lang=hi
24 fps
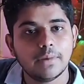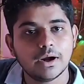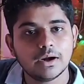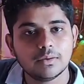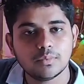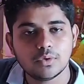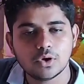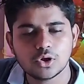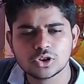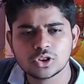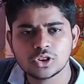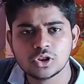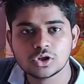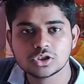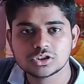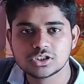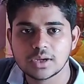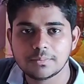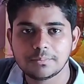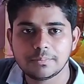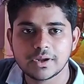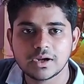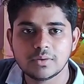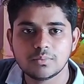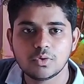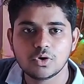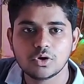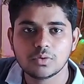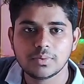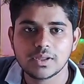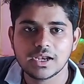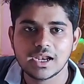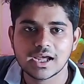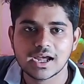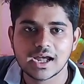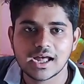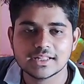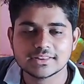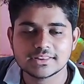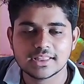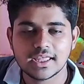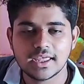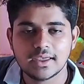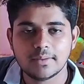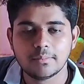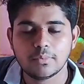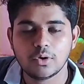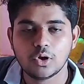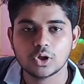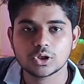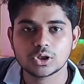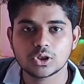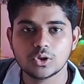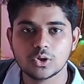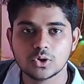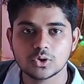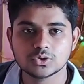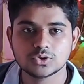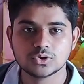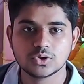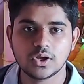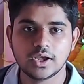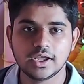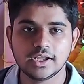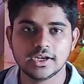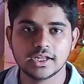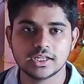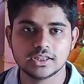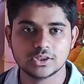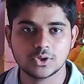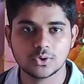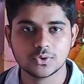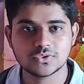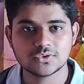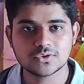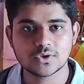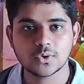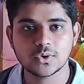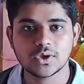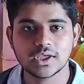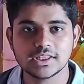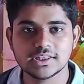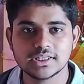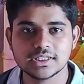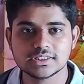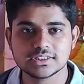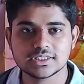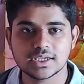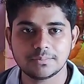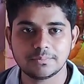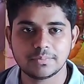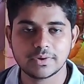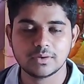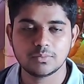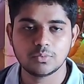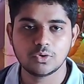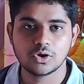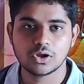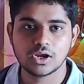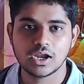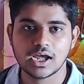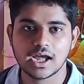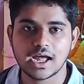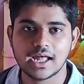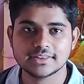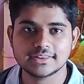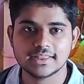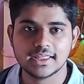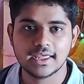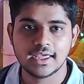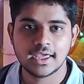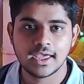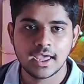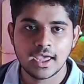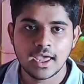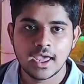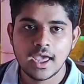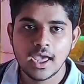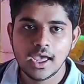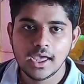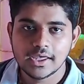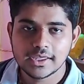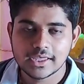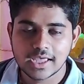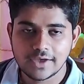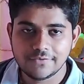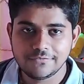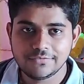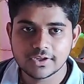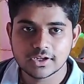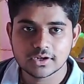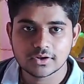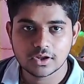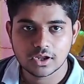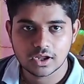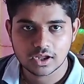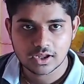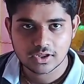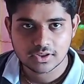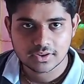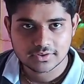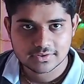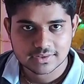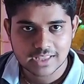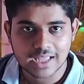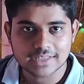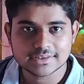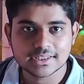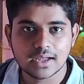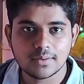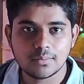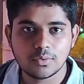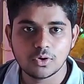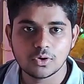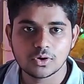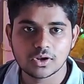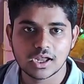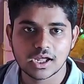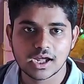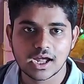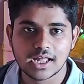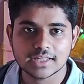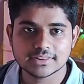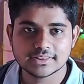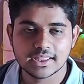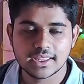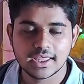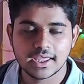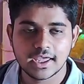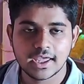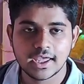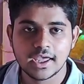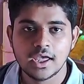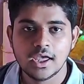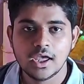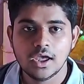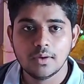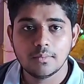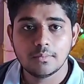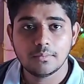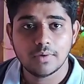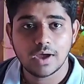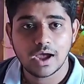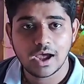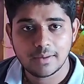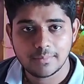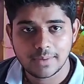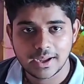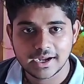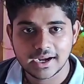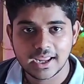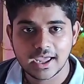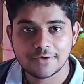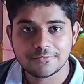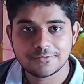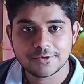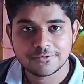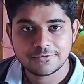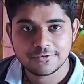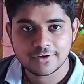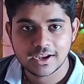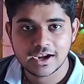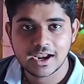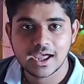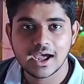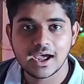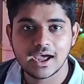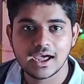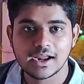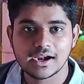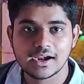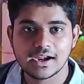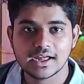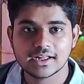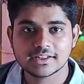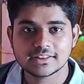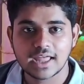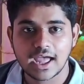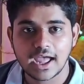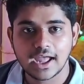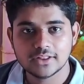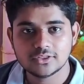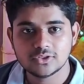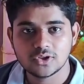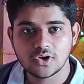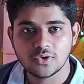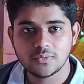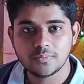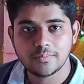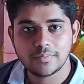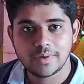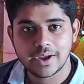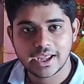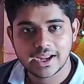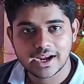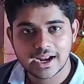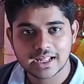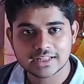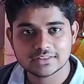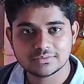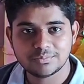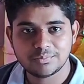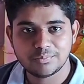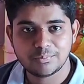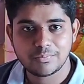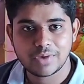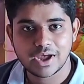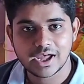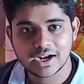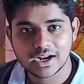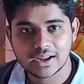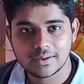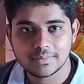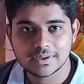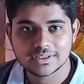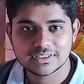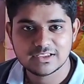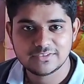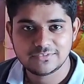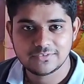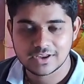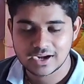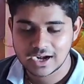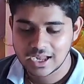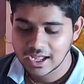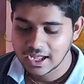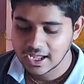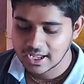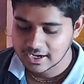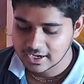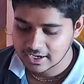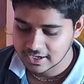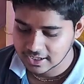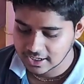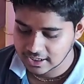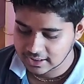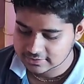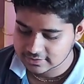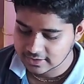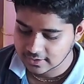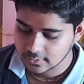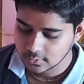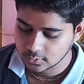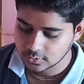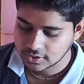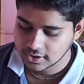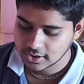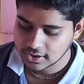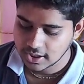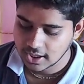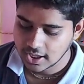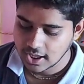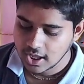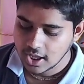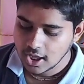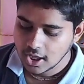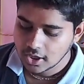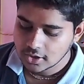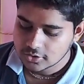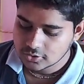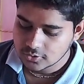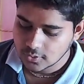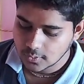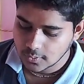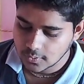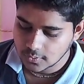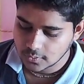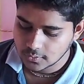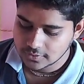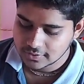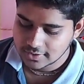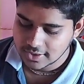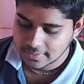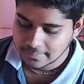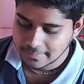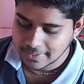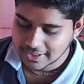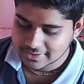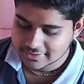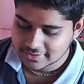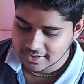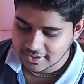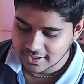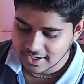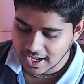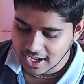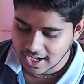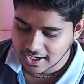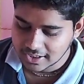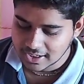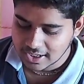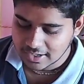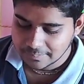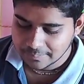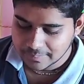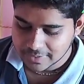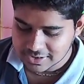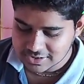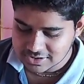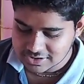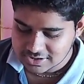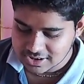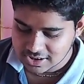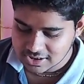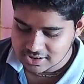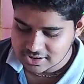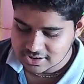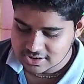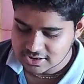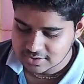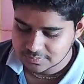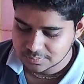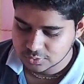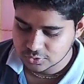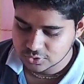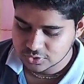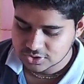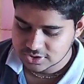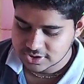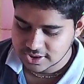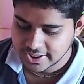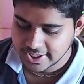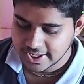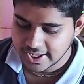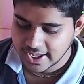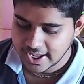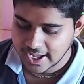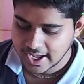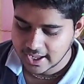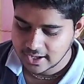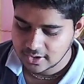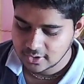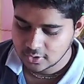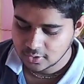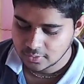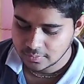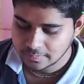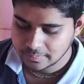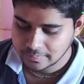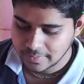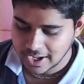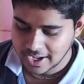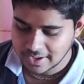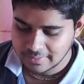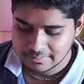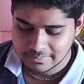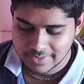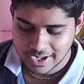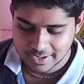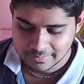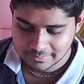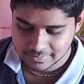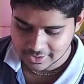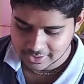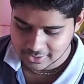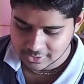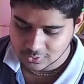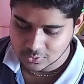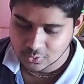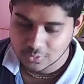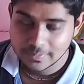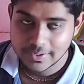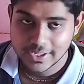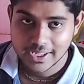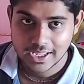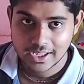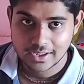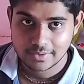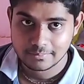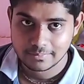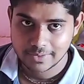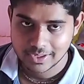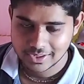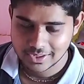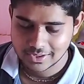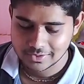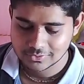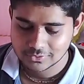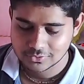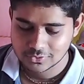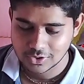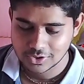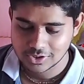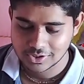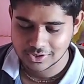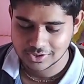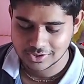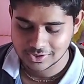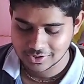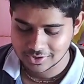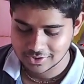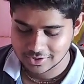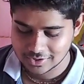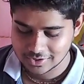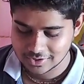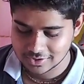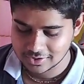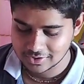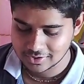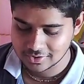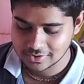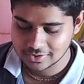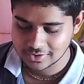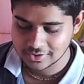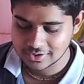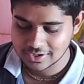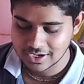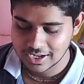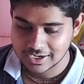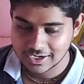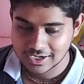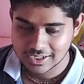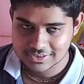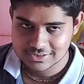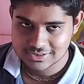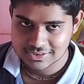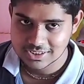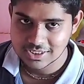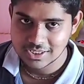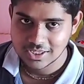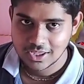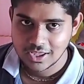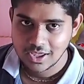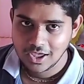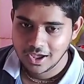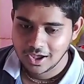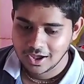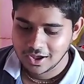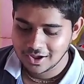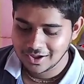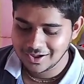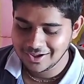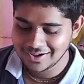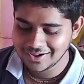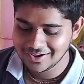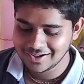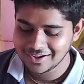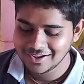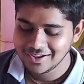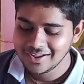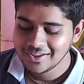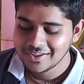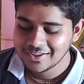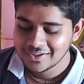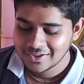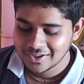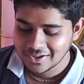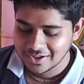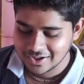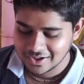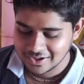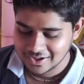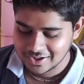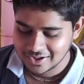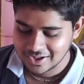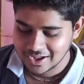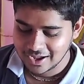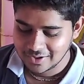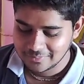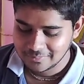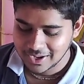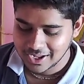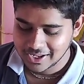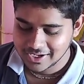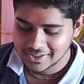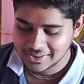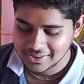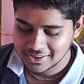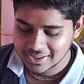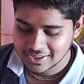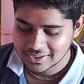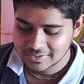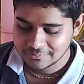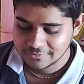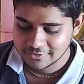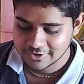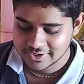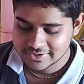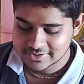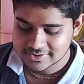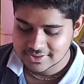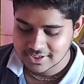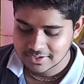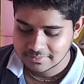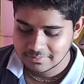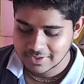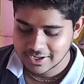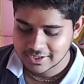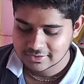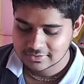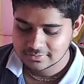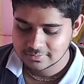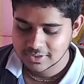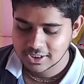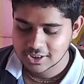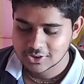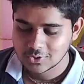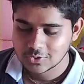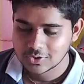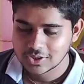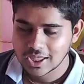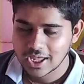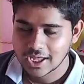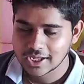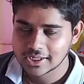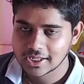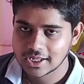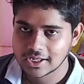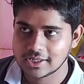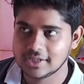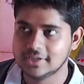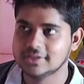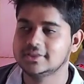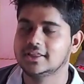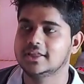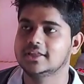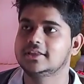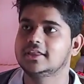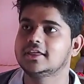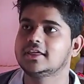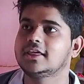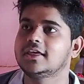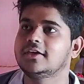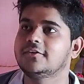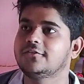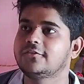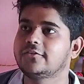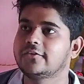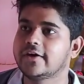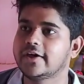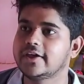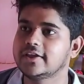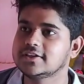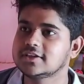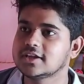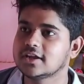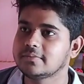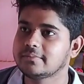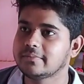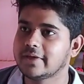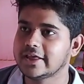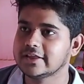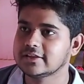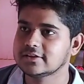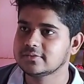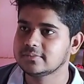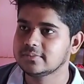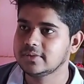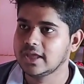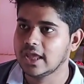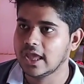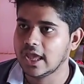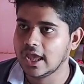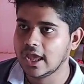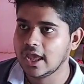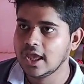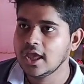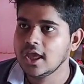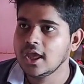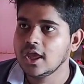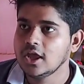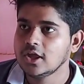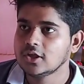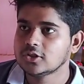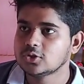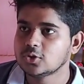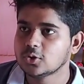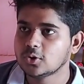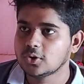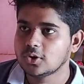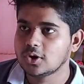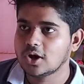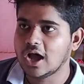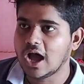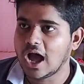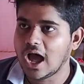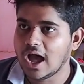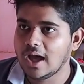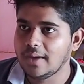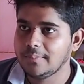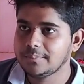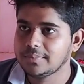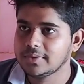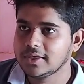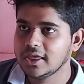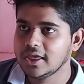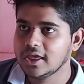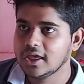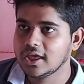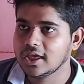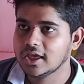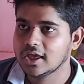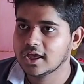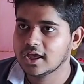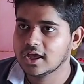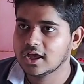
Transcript: बट बहुत लोग छप्पन भोग भी लगाते हैं बहुत लोग जो है नंदोत्सव के दिन छप्पन भोग लगाते हैं या फिर सादा भोग लगाते हैं हमारे यहाँ पे फलाहार लगता है तो मैं रात बारह बजे फलाहार लगाता जाता हूँ ठीक है तो उसके बाद राणा पंचल जी पूछते हैं हेलो मैम मैम नहीं हूँ भैया सॉरी राणा जी आ, आ, हमारी ये फर्स्ट जन्माष्टमी है तो क्या क्या करते हैं देखिए फर्स्ट जन्माष्टमी है तो आपके